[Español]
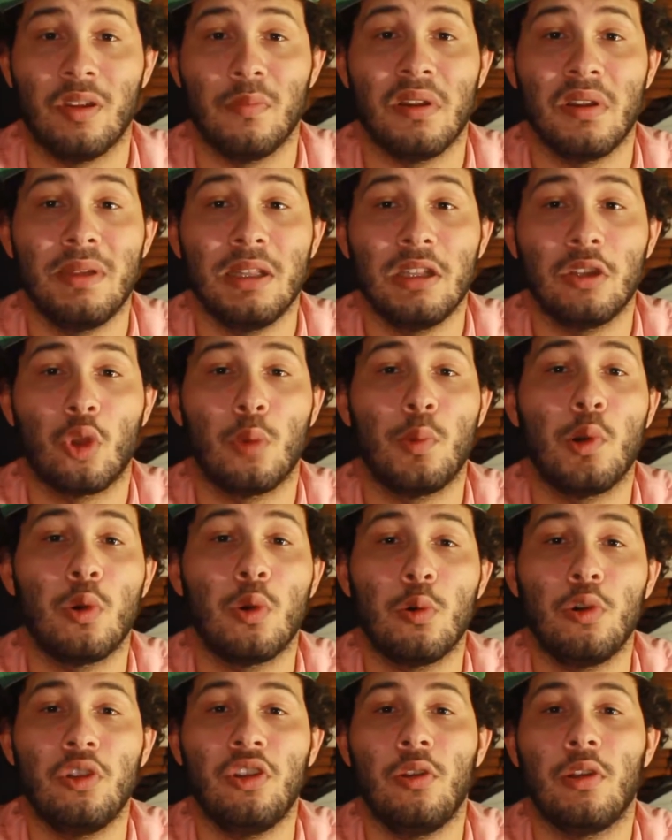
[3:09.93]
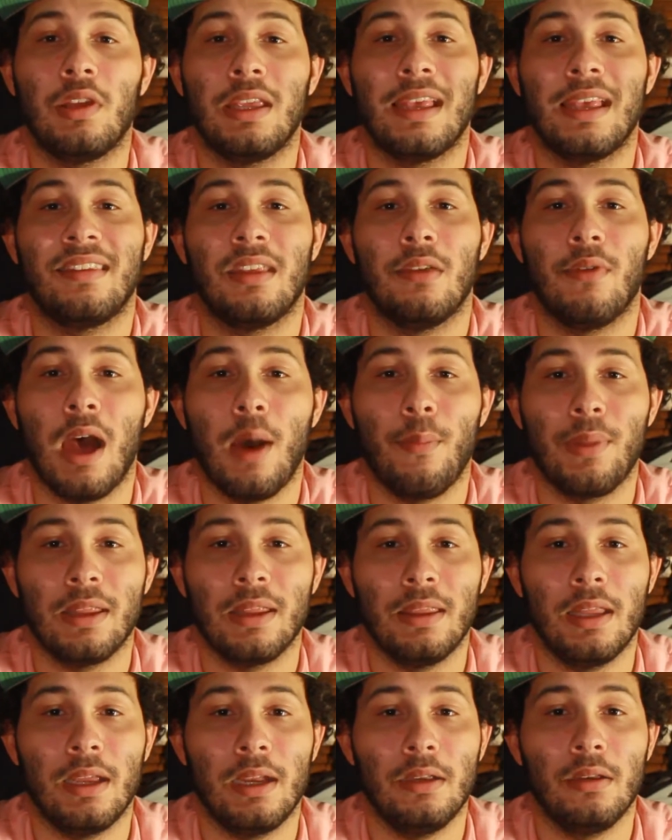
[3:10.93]
Pero simplemente toma un curso y así
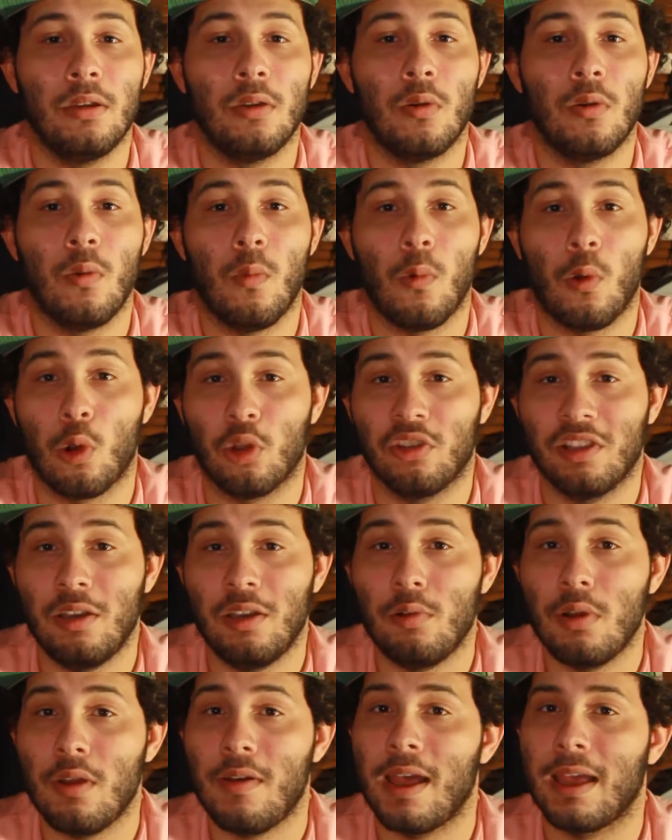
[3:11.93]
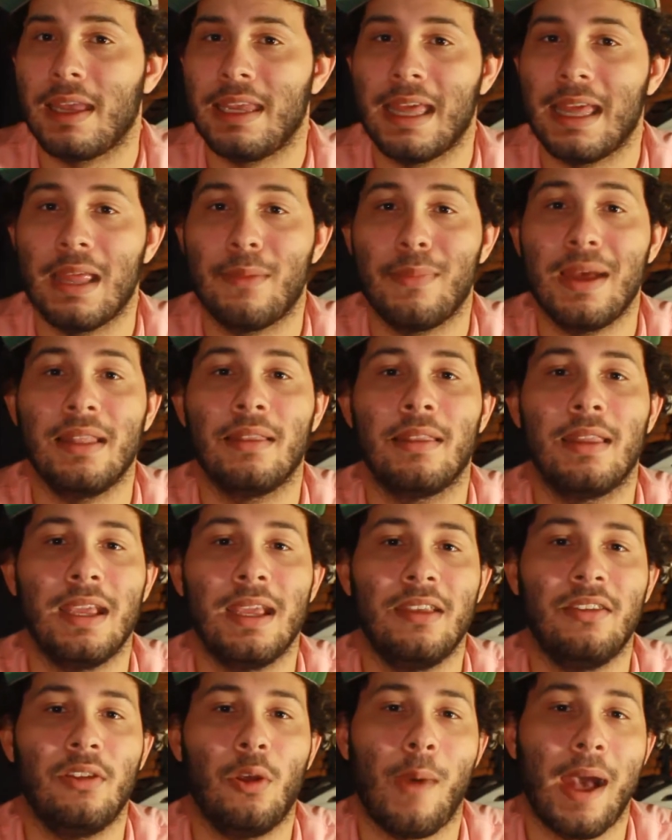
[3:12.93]
vas a aprender cosas nuevas y
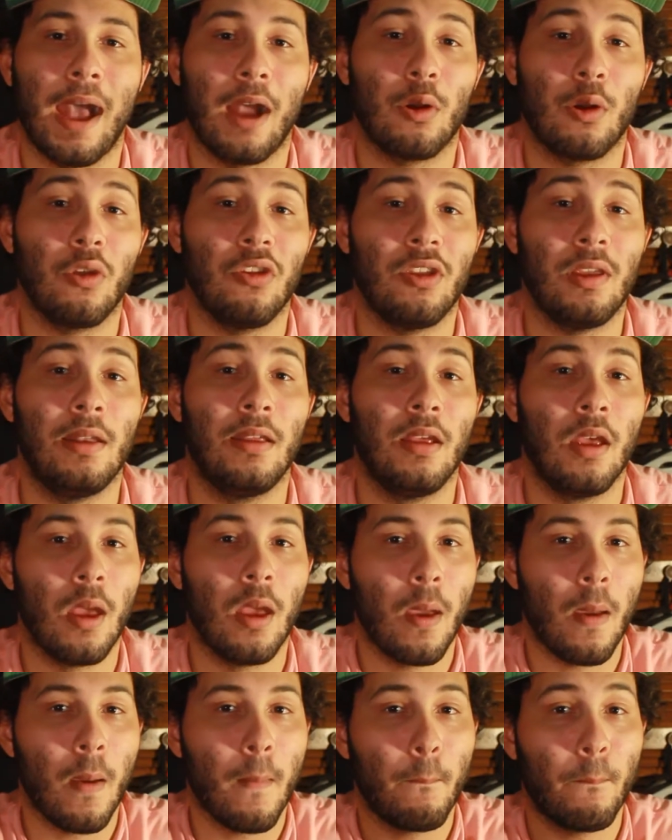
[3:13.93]
además de eso vas a conocer